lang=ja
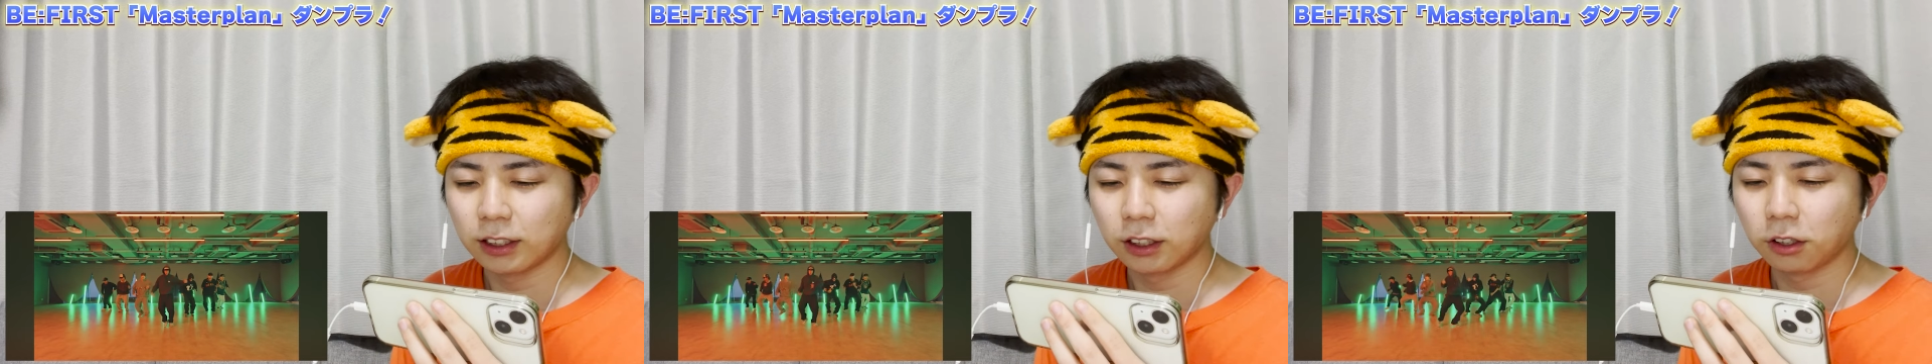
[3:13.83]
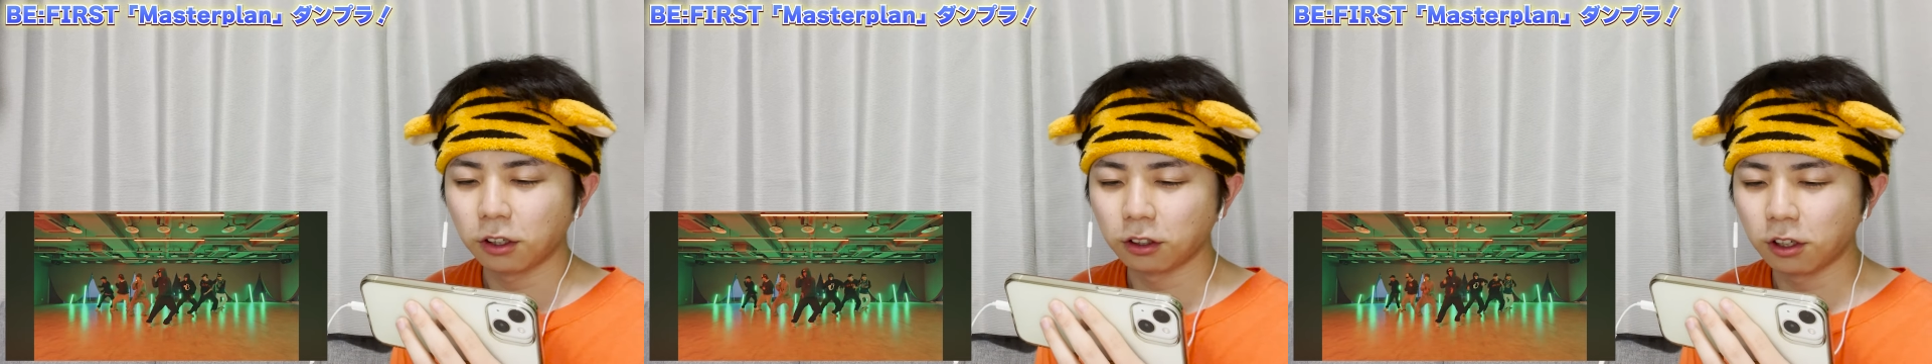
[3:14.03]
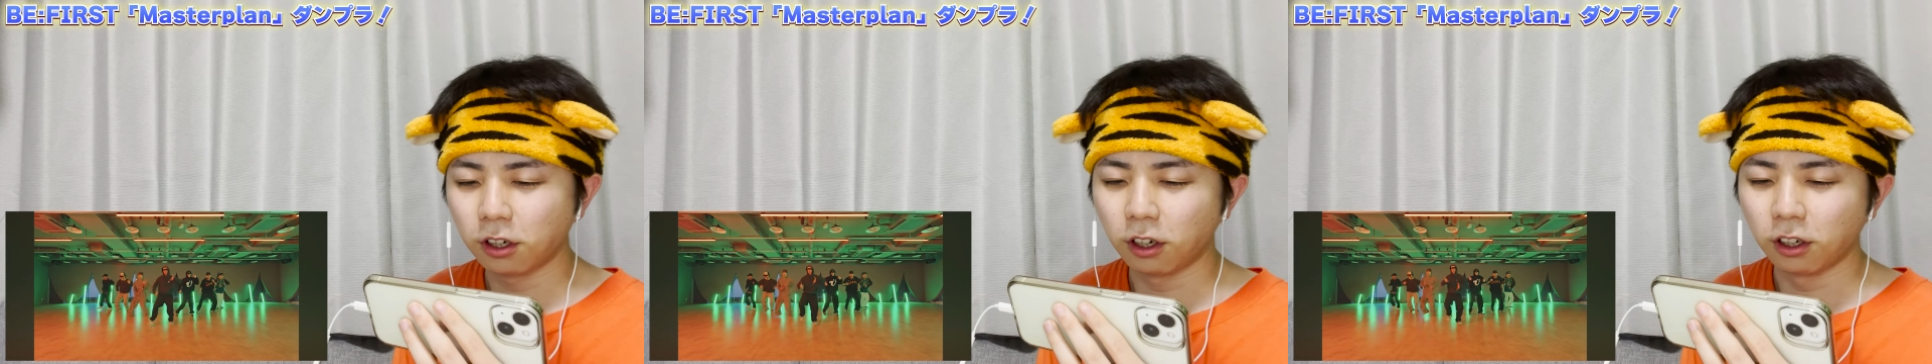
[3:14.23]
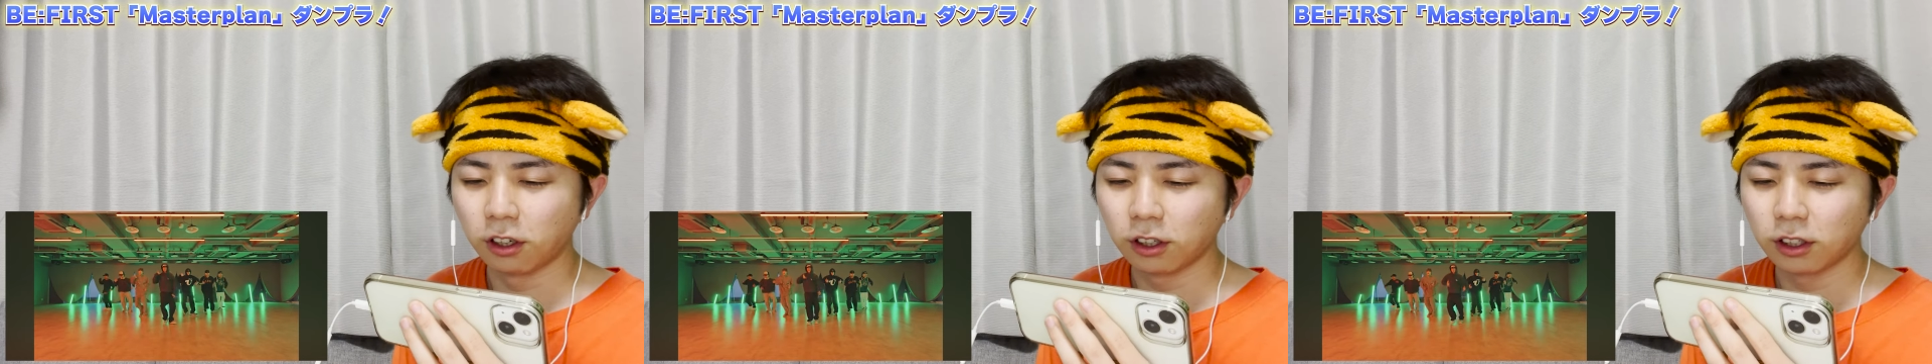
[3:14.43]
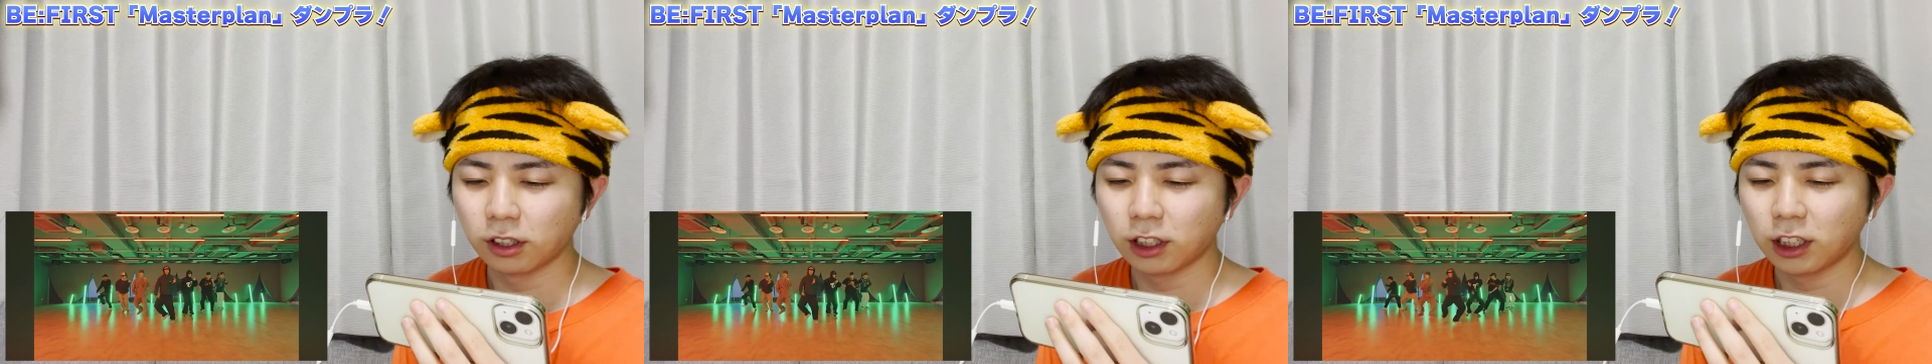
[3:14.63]
この、
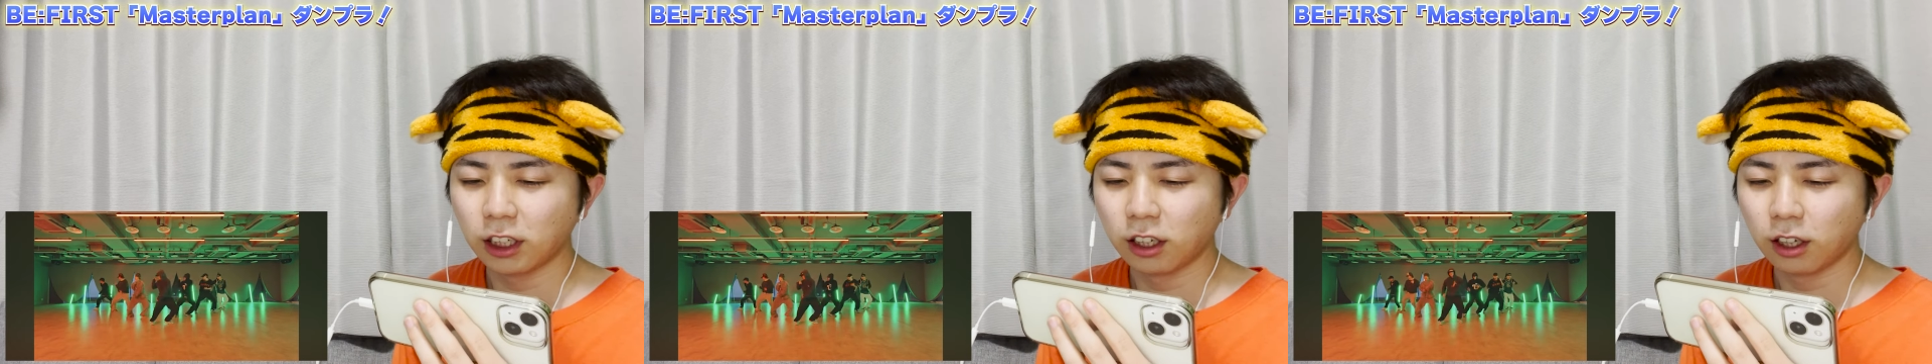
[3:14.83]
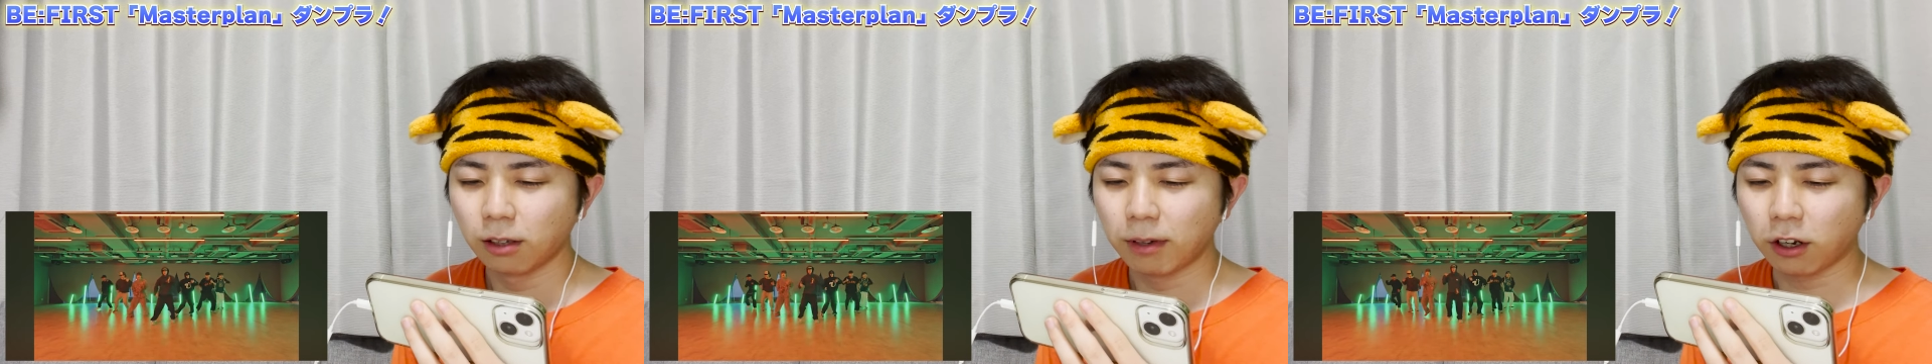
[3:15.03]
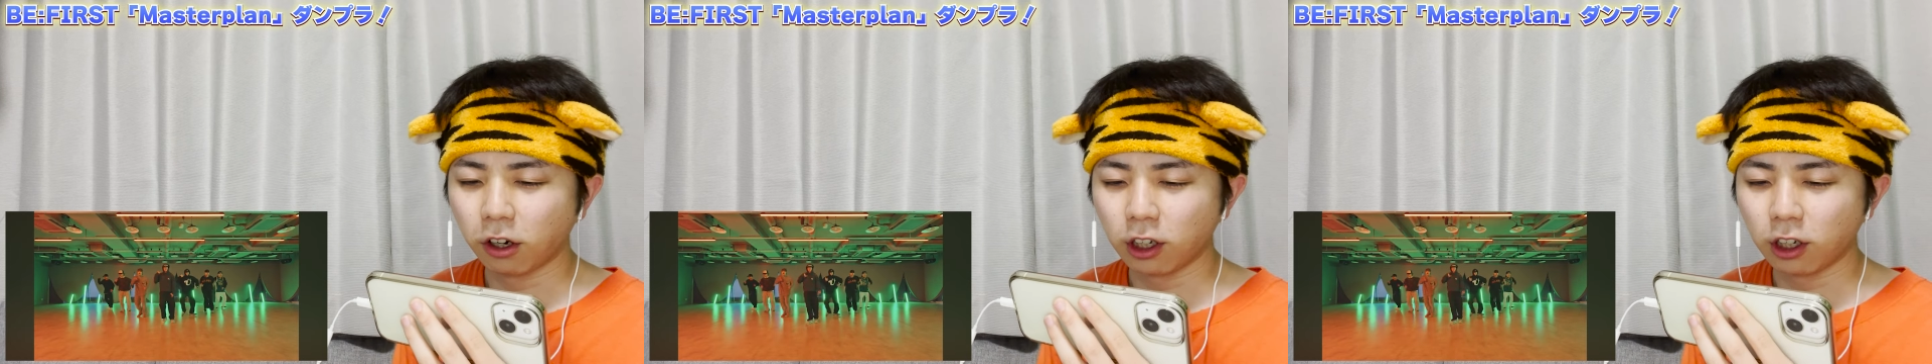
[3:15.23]
まあ、